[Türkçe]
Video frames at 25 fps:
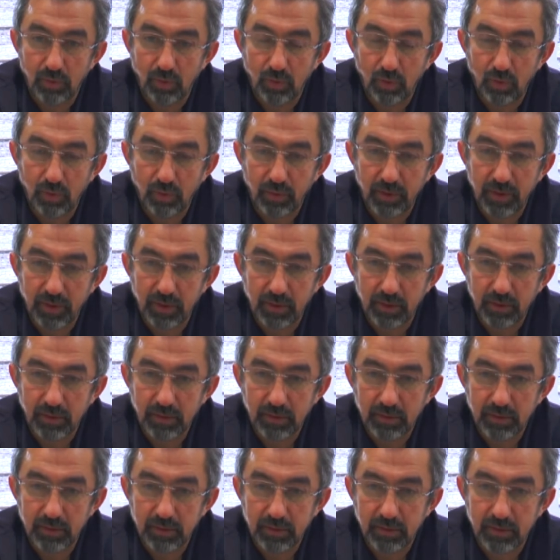
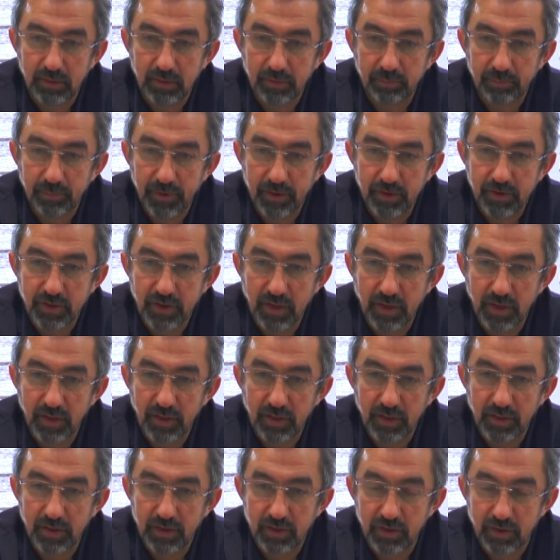örneğin
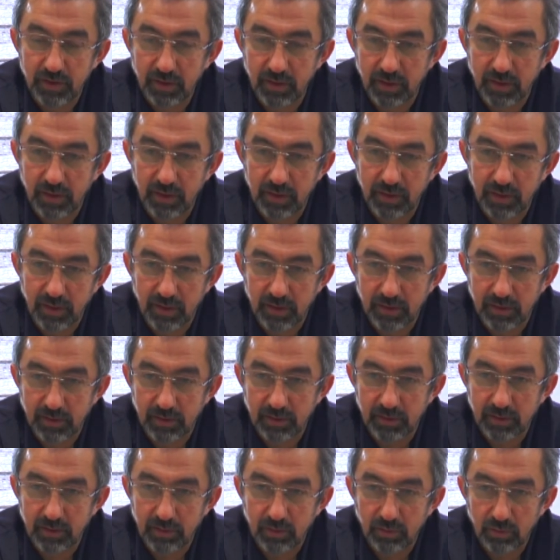45-50 yaşına kadar
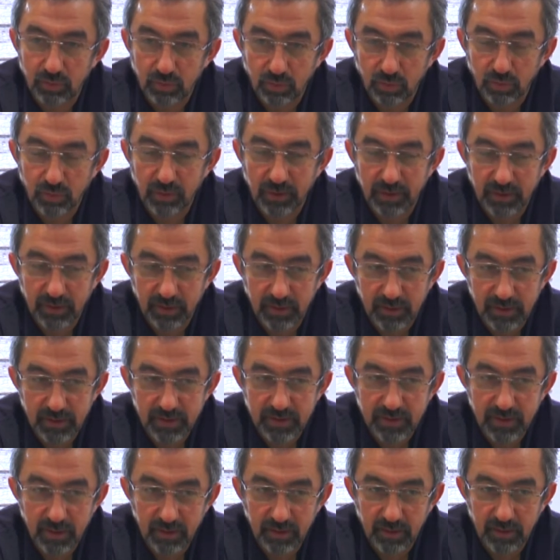olan
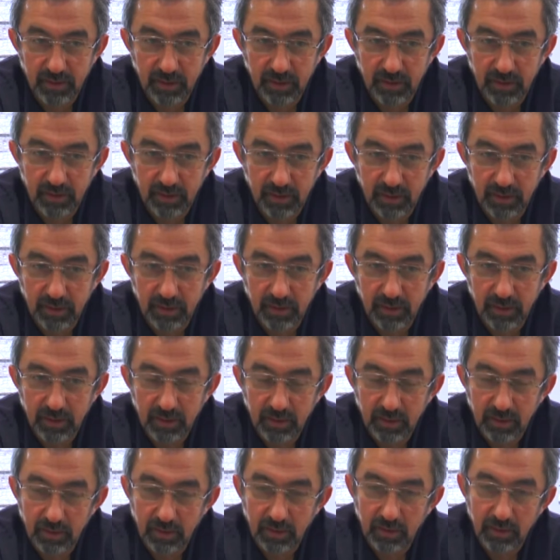insanlarda
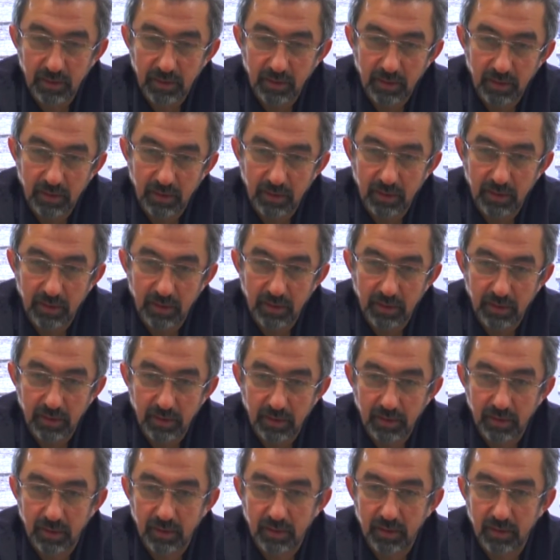
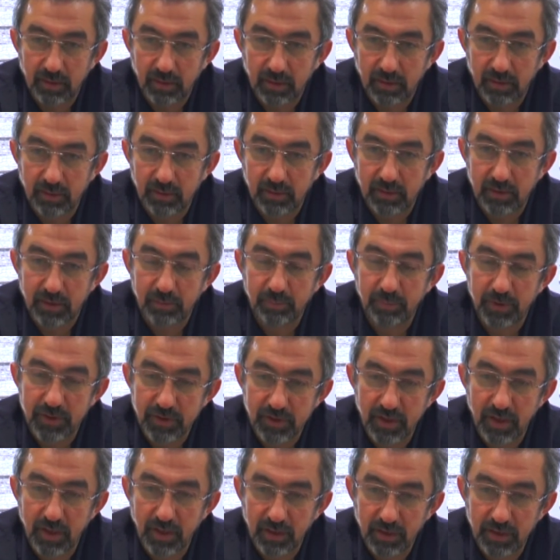e,
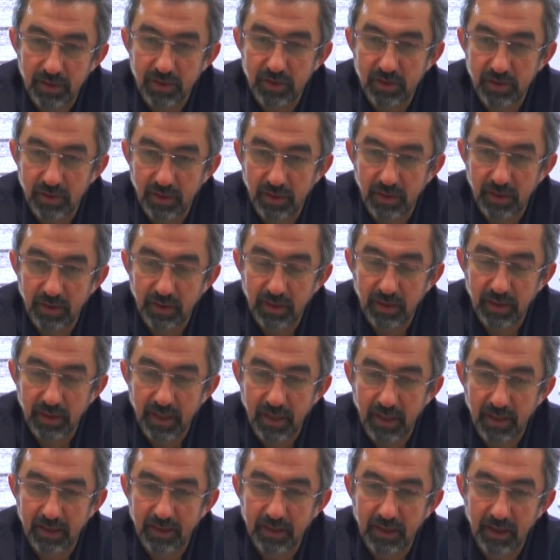45-50 yaşına kadar
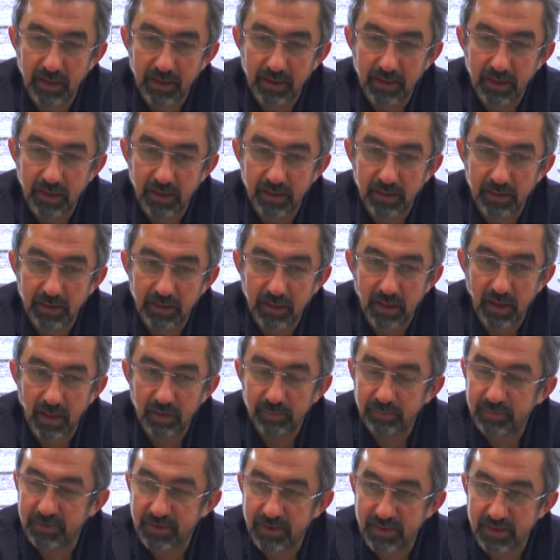erkeklerde
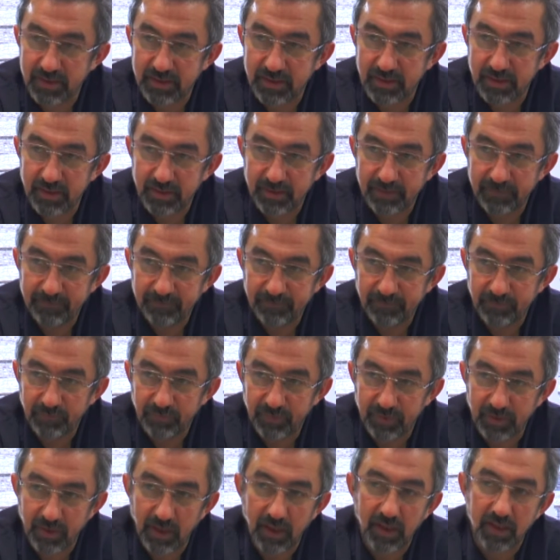kalp krizi
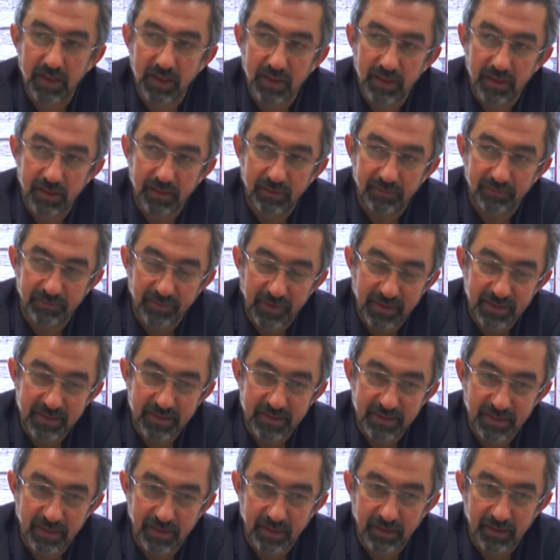daha
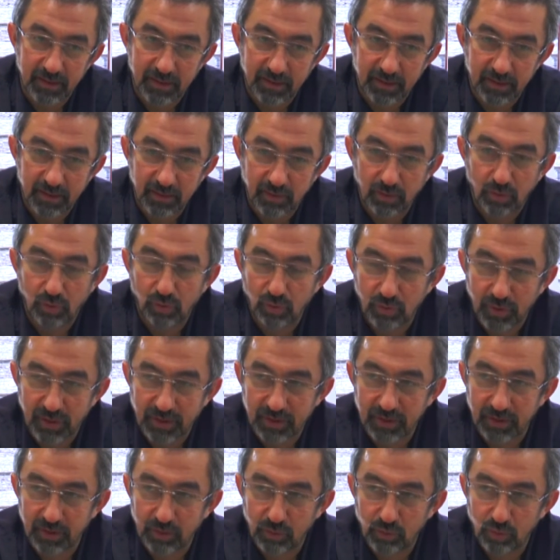fazla
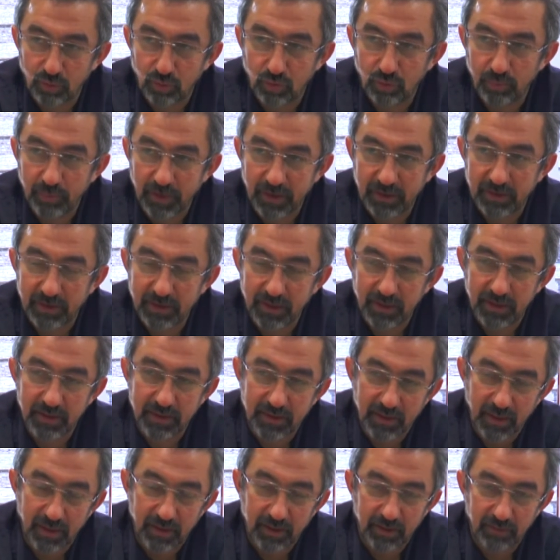oranda
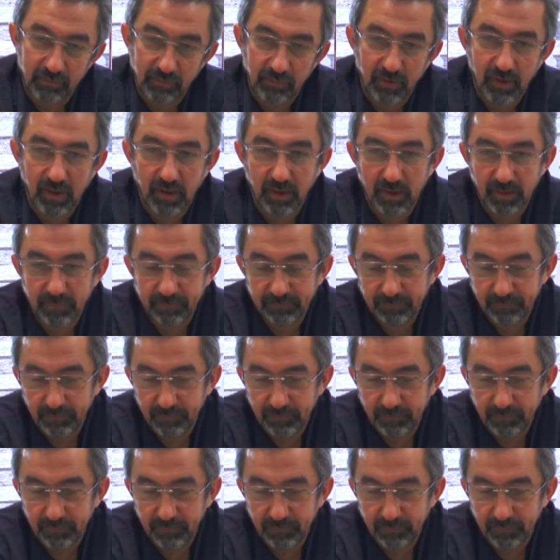görülmekteyken veya